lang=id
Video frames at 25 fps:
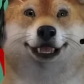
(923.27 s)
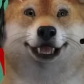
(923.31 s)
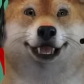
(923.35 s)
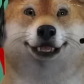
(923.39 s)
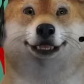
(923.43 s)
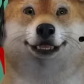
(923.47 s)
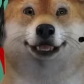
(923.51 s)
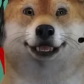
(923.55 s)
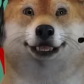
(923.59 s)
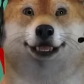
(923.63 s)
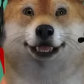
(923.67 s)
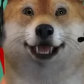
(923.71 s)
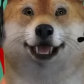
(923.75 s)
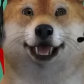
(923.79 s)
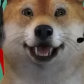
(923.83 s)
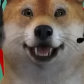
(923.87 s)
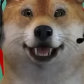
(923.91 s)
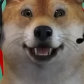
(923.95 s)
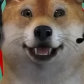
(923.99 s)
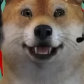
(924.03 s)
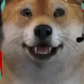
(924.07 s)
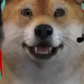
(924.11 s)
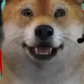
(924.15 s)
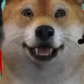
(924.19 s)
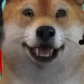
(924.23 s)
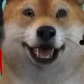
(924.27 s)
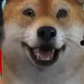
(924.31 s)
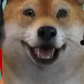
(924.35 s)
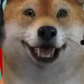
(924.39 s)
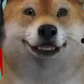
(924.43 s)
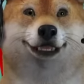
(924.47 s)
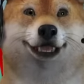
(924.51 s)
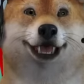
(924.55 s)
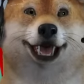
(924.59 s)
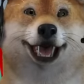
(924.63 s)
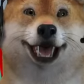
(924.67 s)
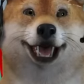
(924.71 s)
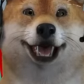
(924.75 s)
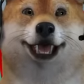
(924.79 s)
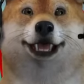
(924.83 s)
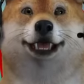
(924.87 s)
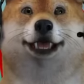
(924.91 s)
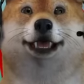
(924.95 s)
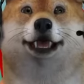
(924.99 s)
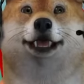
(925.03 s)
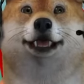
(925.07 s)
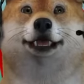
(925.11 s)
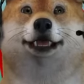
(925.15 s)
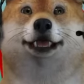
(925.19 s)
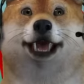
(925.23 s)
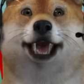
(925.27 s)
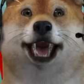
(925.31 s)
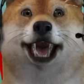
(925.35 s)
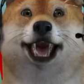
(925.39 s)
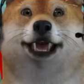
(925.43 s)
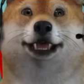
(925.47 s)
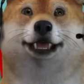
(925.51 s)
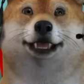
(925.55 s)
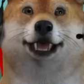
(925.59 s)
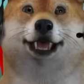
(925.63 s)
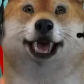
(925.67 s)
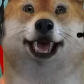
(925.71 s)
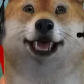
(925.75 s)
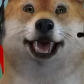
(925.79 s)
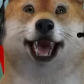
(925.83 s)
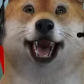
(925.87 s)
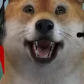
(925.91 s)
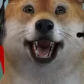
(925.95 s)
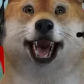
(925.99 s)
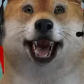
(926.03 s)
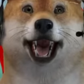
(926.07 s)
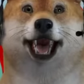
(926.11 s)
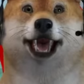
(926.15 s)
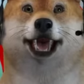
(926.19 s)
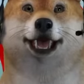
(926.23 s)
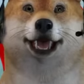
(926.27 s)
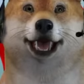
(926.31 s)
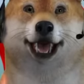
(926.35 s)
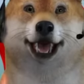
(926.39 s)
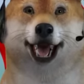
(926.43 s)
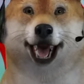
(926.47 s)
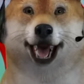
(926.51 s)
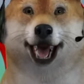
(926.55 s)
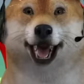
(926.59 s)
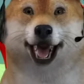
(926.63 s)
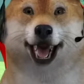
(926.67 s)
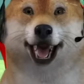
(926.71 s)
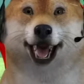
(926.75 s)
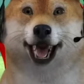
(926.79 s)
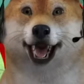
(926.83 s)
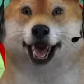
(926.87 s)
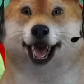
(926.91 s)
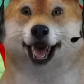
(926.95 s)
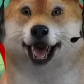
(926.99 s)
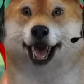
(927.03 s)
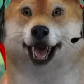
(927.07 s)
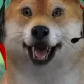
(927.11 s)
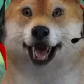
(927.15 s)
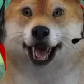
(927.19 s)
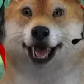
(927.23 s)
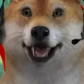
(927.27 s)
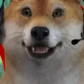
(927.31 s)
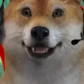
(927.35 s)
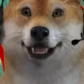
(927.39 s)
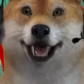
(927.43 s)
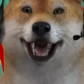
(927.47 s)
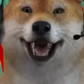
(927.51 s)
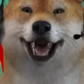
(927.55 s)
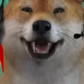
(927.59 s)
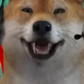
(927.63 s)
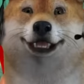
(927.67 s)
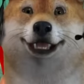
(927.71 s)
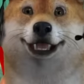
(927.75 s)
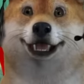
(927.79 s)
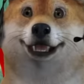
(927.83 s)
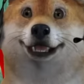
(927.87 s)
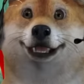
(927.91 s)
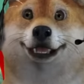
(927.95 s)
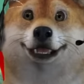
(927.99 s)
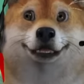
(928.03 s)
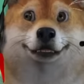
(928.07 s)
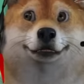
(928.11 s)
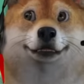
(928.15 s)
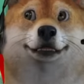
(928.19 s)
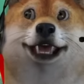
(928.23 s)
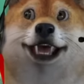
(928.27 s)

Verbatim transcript: woi oh ini kan bisa lihat tuh. Tet tet tet Sangar banget ikan nubit ya